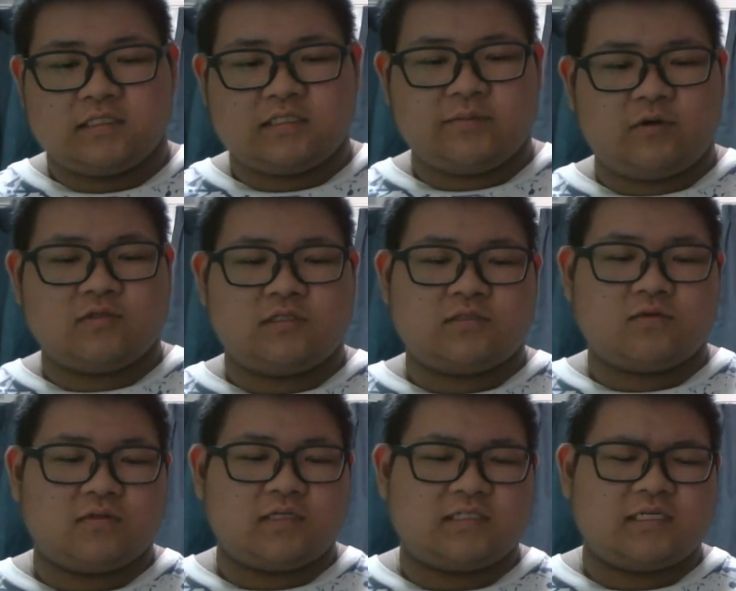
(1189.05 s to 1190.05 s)
自問自
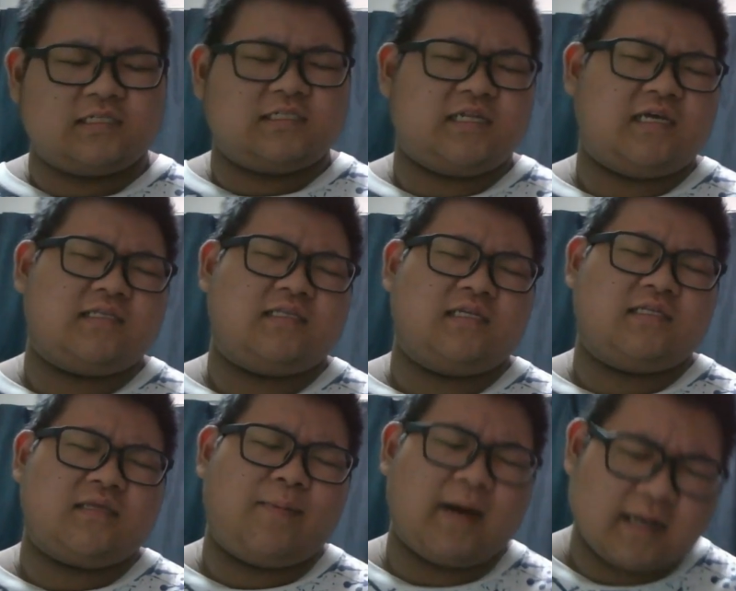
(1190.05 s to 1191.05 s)
答で指摘しないって
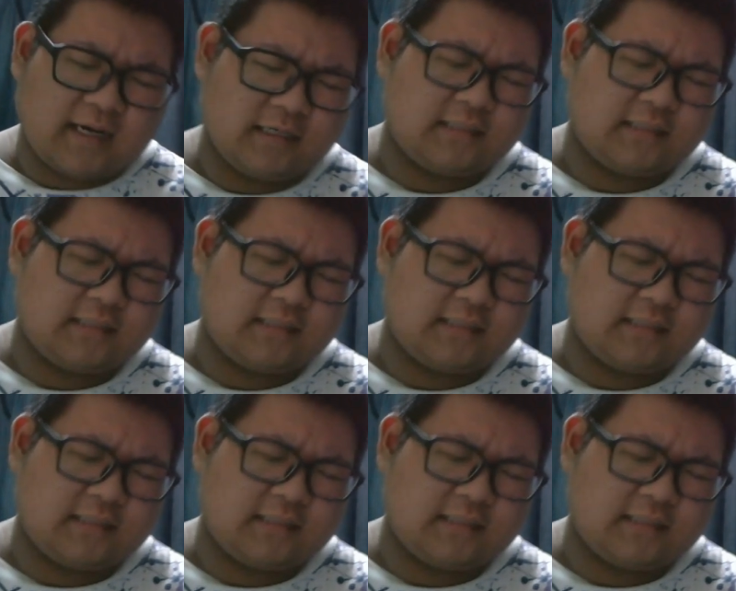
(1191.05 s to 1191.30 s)
言ったばっか